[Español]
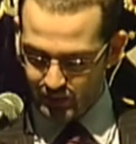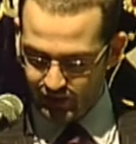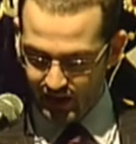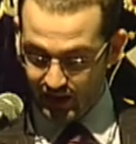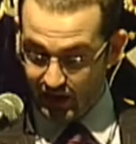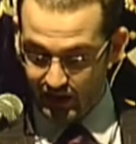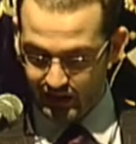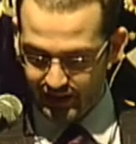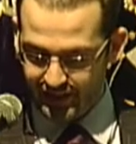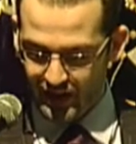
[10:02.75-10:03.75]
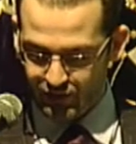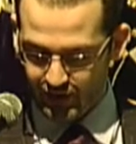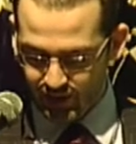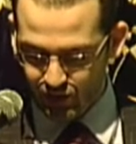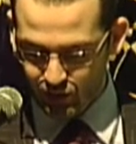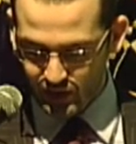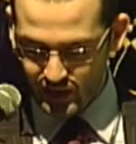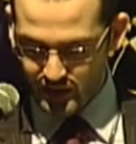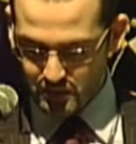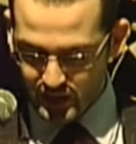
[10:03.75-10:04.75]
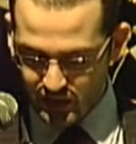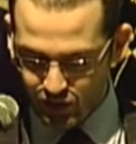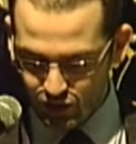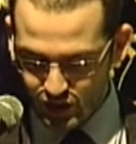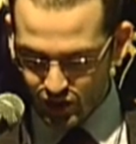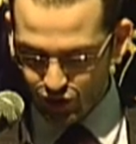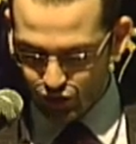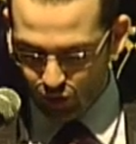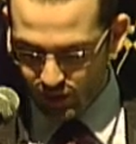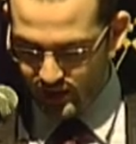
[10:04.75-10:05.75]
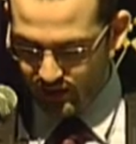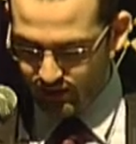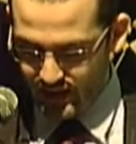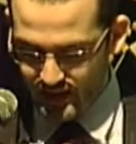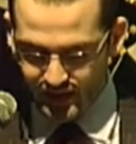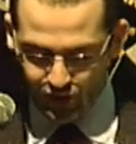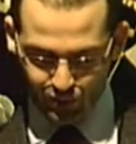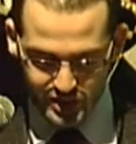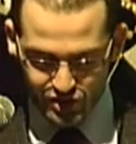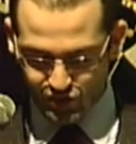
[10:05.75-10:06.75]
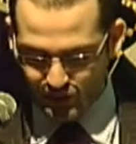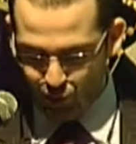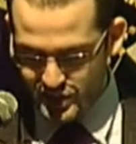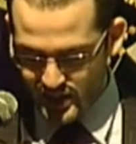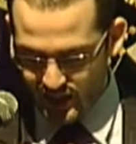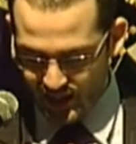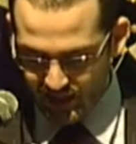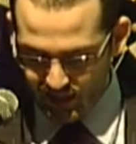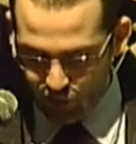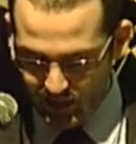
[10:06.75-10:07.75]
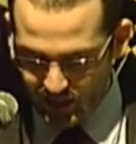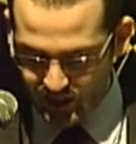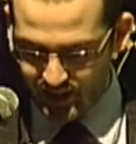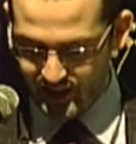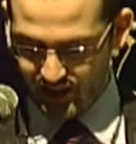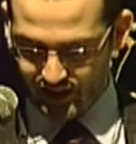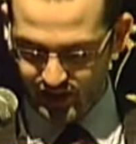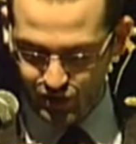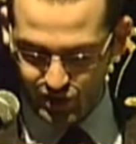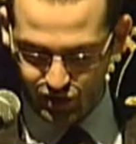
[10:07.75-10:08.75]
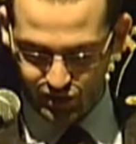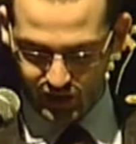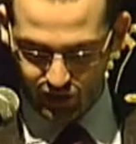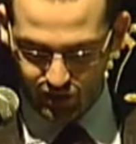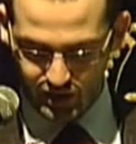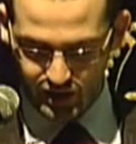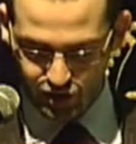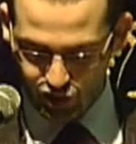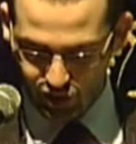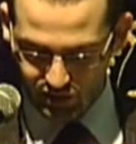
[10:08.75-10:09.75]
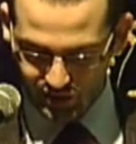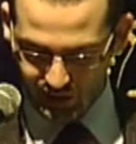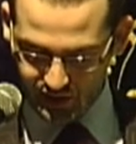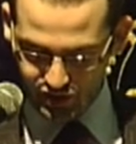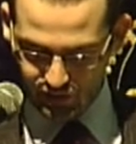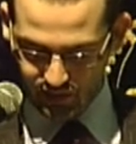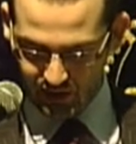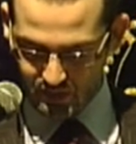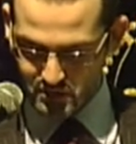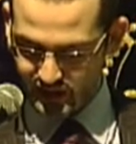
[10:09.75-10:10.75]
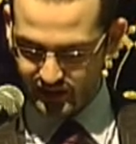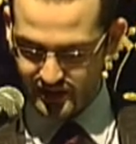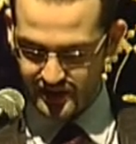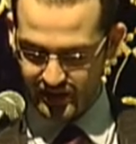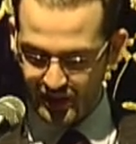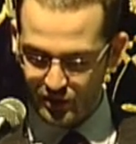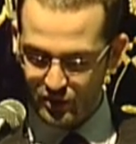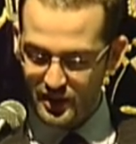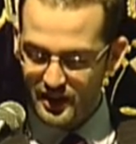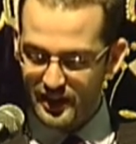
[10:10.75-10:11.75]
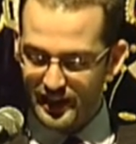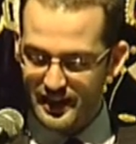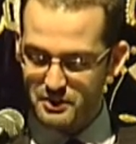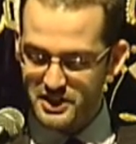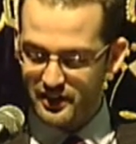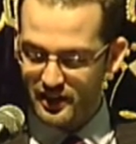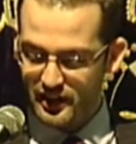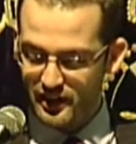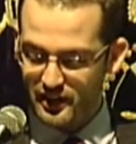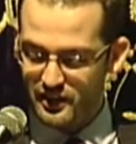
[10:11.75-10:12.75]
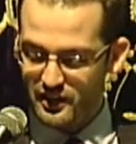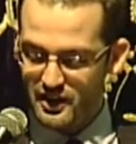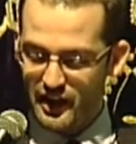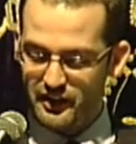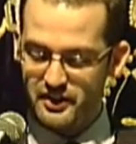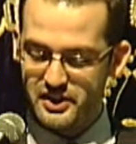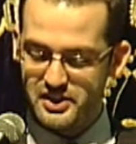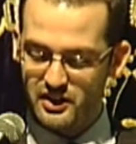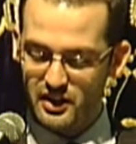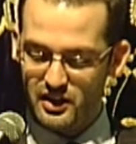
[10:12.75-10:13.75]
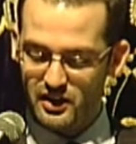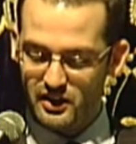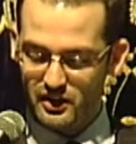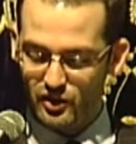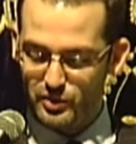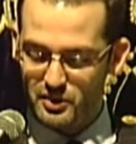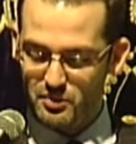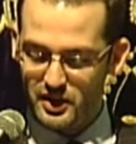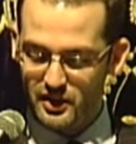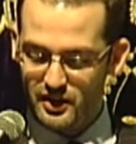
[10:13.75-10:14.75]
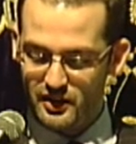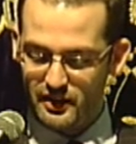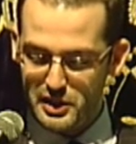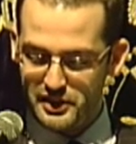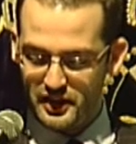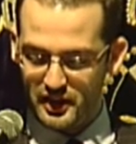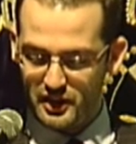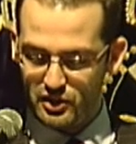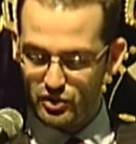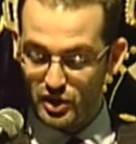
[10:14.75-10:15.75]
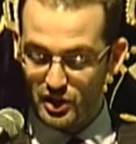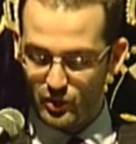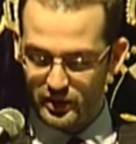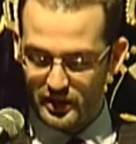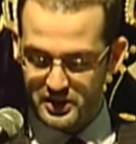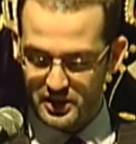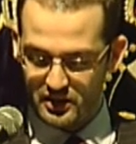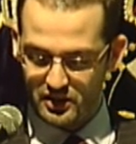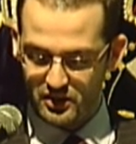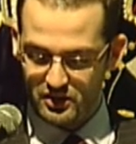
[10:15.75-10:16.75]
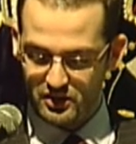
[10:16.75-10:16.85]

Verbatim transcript: que den a Fernando, mi hijo, todas las vacas en ovillos, en bueyes de arada, ovejas y carneros que yo tengo. Yo, el dicho Fernán Martín Sirgado, en la villa de Jerez, a 17 días de noviembre de 1357.